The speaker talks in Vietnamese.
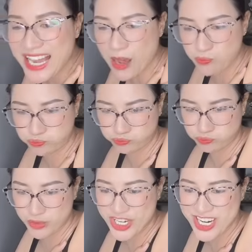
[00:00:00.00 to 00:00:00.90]
lông
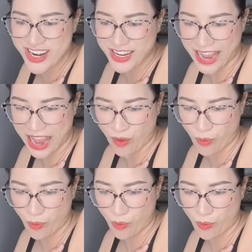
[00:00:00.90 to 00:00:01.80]
chưa cạo
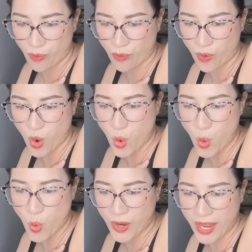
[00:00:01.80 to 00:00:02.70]

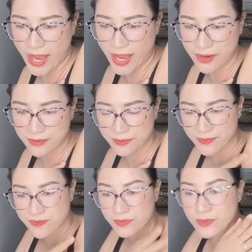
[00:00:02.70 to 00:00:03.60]
ok
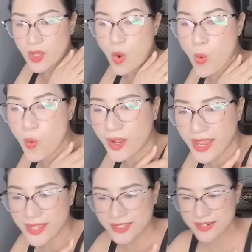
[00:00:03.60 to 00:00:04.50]
ok
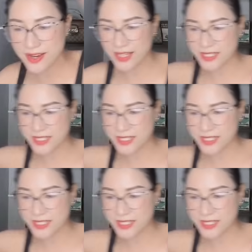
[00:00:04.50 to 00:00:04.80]
chưa các